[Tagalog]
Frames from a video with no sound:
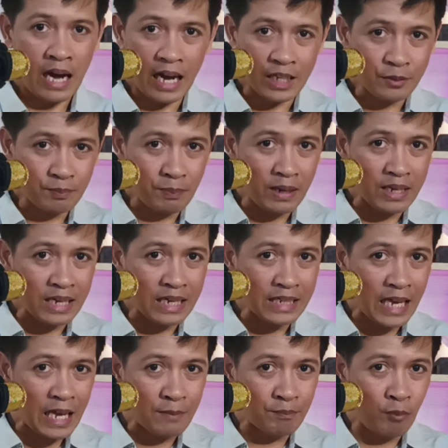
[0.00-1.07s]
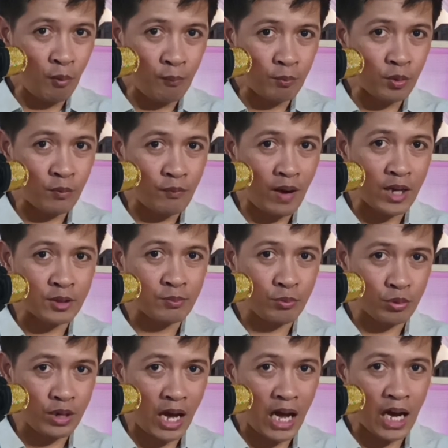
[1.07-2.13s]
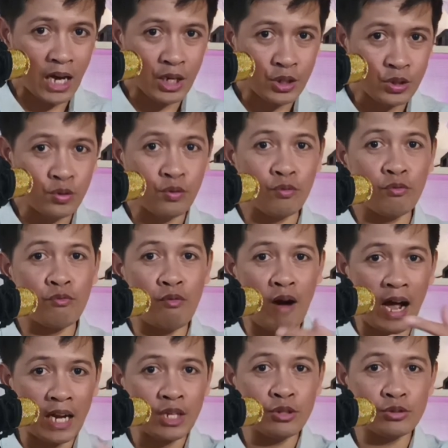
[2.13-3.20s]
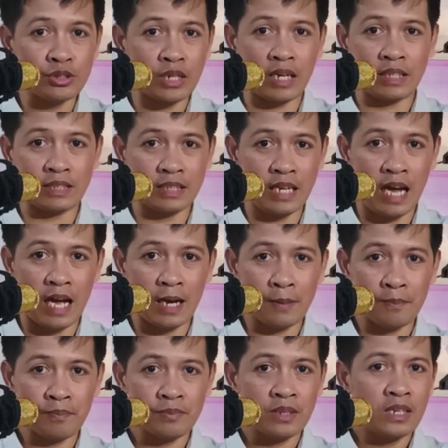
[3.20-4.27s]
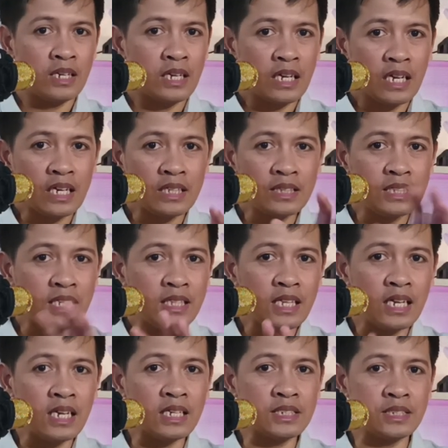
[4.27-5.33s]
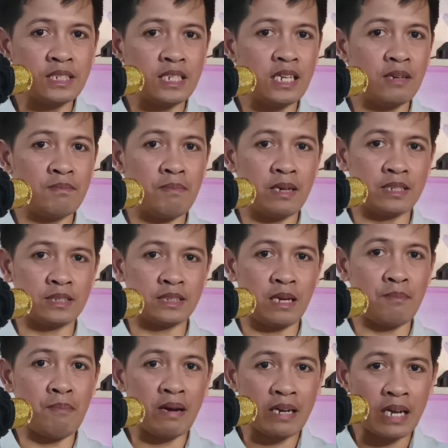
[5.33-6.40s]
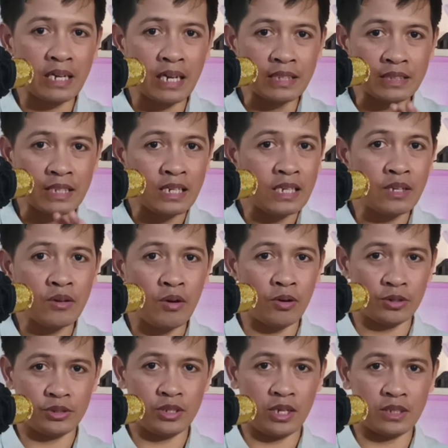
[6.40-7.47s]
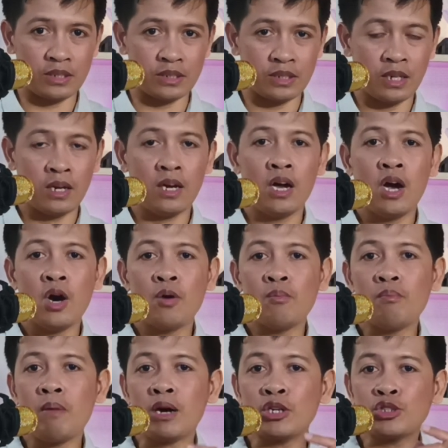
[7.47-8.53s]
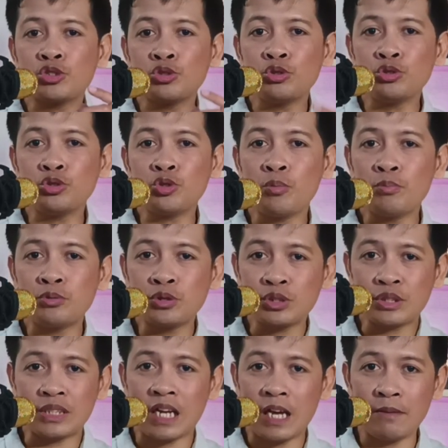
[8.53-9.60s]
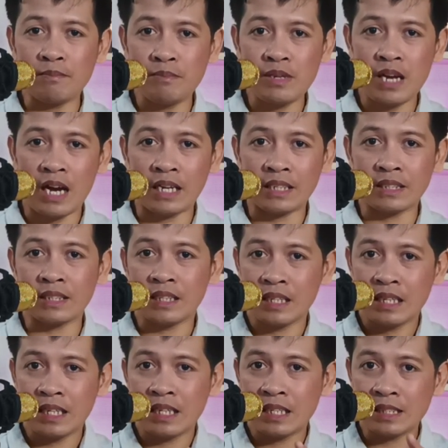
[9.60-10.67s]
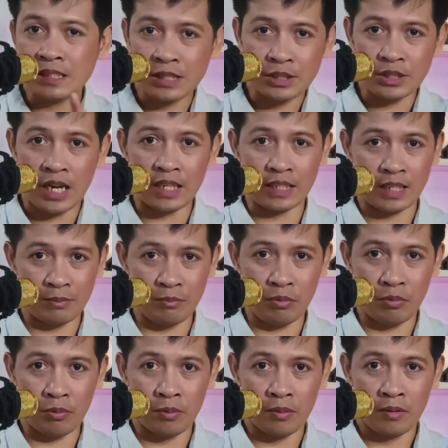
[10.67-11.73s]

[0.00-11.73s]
At pagka na ipo-provide mo na yung value sa kanila, hindi na lang sila basta mananatiling audience. Magsusubscribe yan sa channel mo.